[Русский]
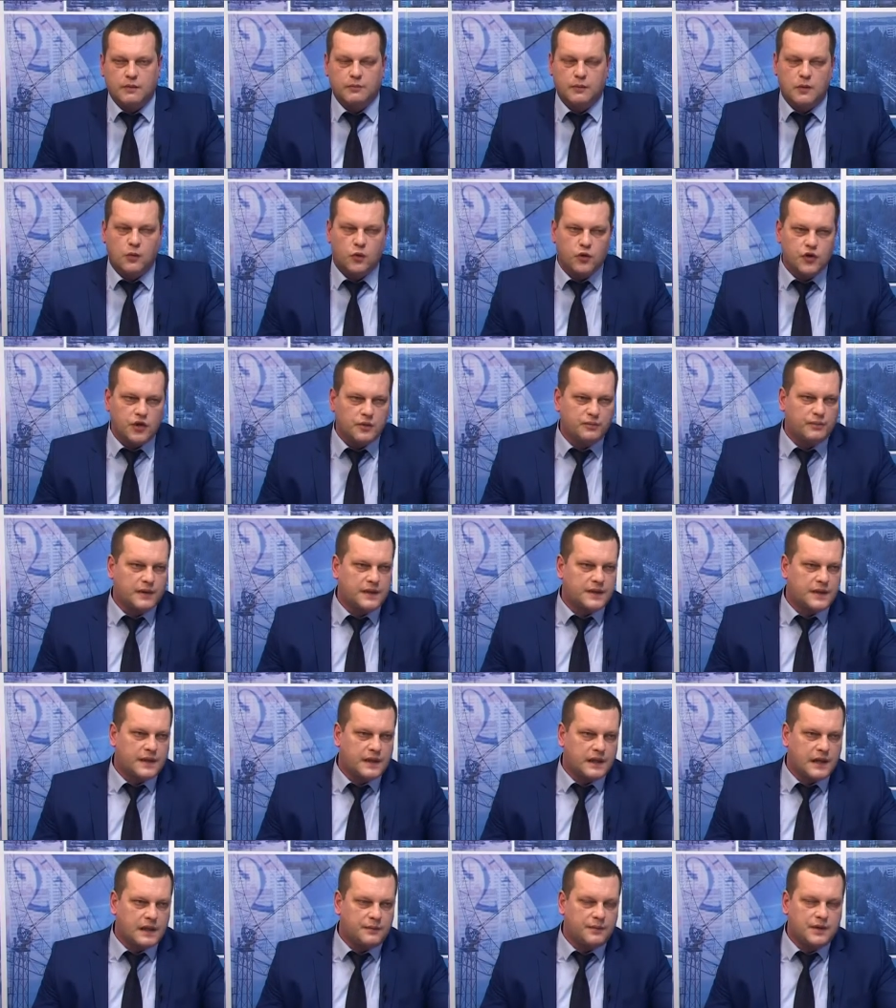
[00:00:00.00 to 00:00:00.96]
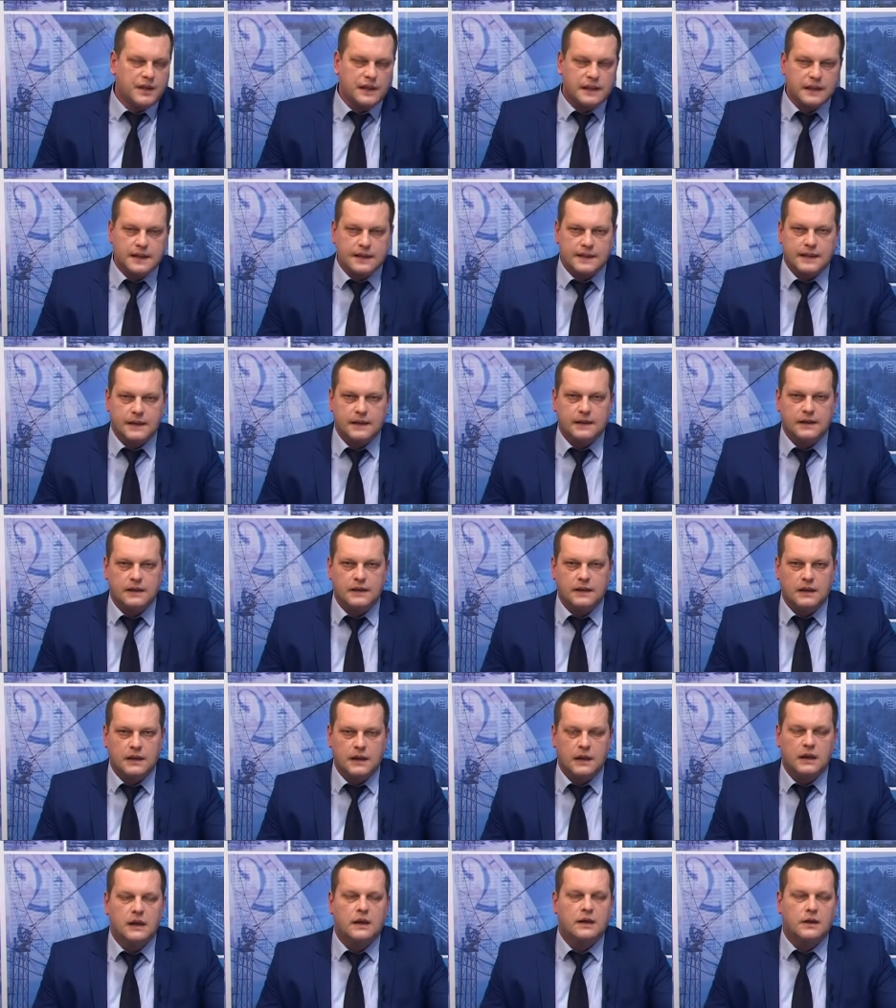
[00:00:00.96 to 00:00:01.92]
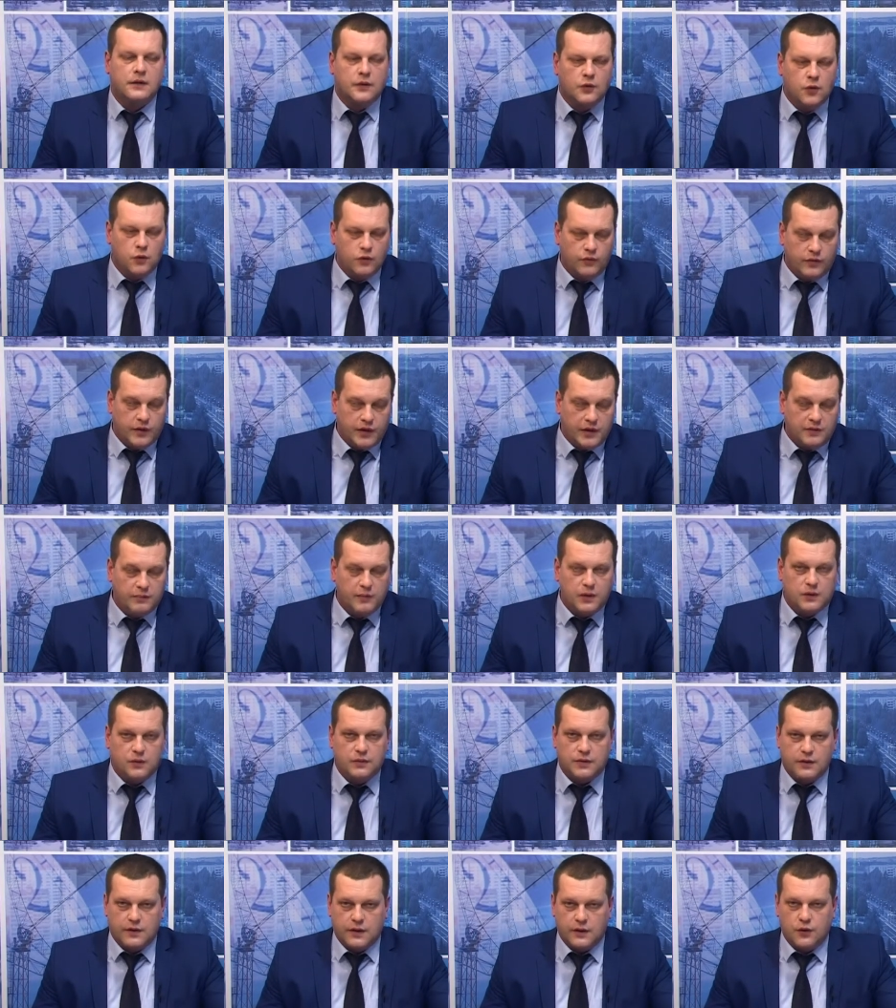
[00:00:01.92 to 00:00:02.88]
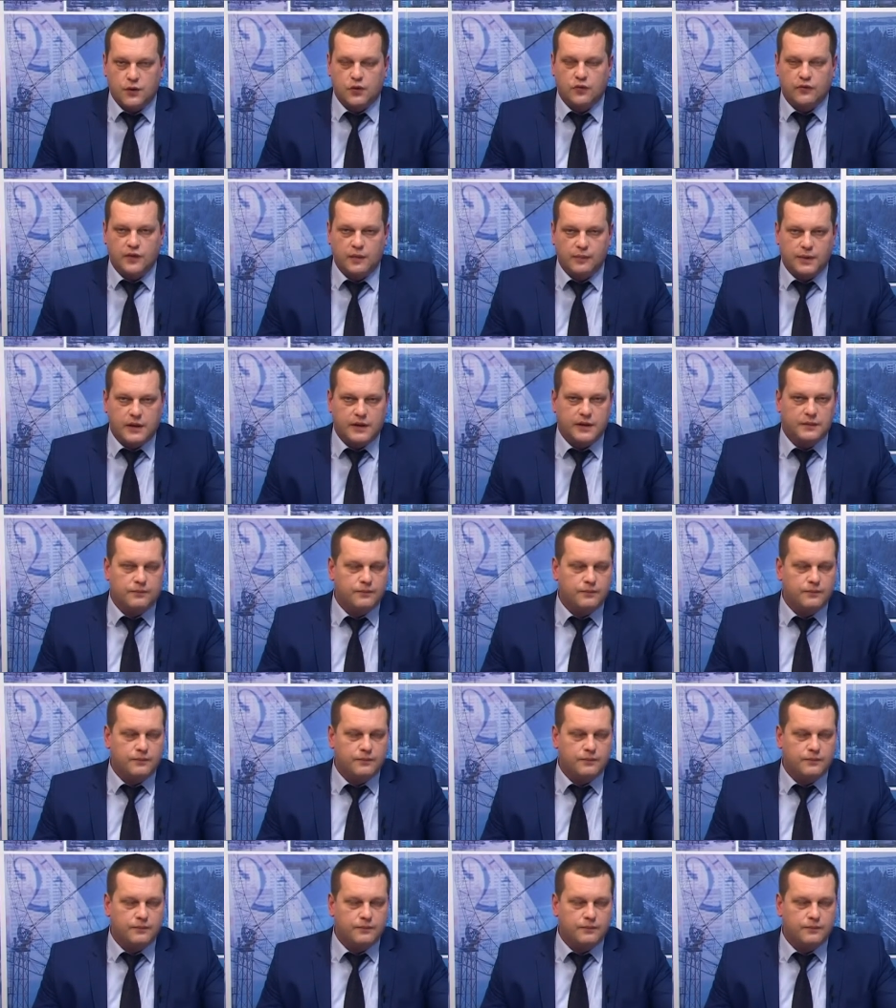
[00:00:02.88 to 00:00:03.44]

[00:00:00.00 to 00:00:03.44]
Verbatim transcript: Мы очень постараемся это сделать и уверен, мы эту задачу выполним.